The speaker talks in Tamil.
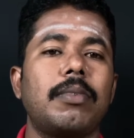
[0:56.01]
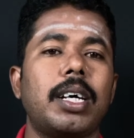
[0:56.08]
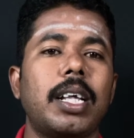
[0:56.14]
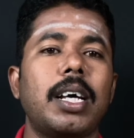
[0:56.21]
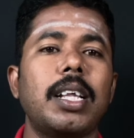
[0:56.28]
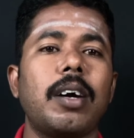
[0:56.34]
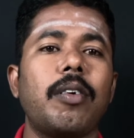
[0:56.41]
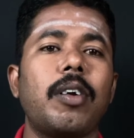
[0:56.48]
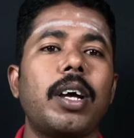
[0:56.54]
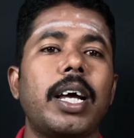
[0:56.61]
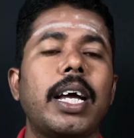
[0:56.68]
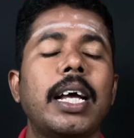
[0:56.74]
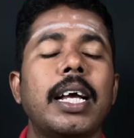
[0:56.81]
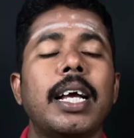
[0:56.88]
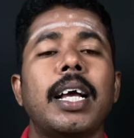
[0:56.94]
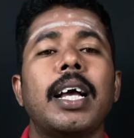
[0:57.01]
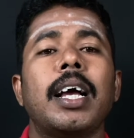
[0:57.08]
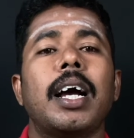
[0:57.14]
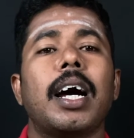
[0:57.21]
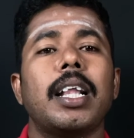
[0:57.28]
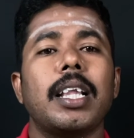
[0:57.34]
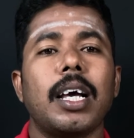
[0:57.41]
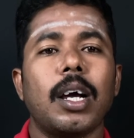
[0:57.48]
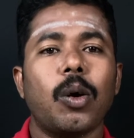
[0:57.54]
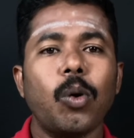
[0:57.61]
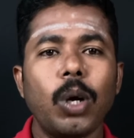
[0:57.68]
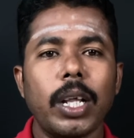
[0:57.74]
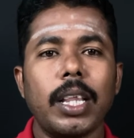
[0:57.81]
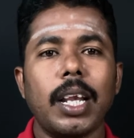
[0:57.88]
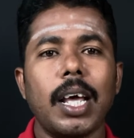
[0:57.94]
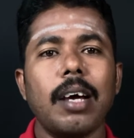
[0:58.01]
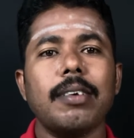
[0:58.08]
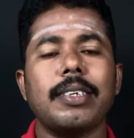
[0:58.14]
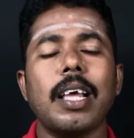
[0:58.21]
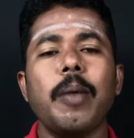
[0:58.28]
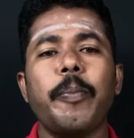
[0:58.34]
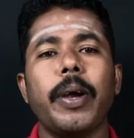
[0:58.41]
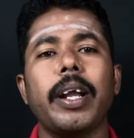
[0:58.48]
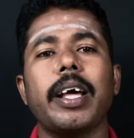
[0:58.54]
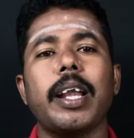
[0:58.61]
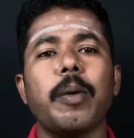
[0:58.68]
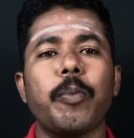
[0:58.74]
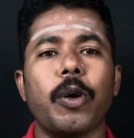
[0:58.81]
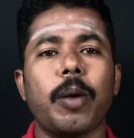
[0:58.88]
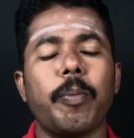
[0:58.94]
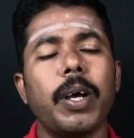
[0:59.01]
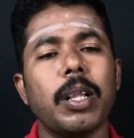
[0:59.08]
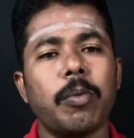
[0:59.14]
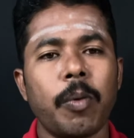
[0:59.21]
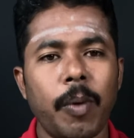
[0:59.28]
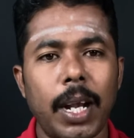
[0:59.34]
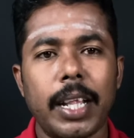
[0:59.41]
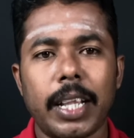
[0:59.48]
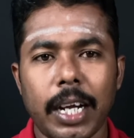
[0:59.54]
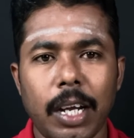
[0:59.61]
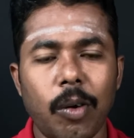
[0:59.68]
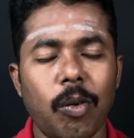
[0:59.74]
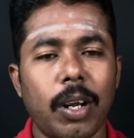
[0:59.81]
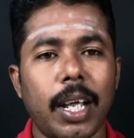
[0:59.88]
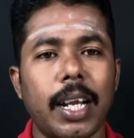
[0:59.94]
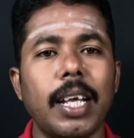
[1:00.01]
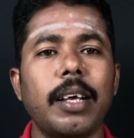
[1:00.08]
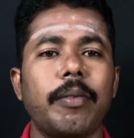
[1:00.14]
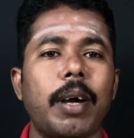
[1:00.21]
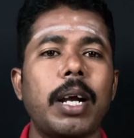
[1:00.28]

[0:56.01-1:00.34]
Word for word: அதாவது அவரை அந்த கூட்டத்தில் செல்ஃபி எடுக்கிறேன்னு போகிறப்ப அந்த மொபைலை தட்டி விடுறாரு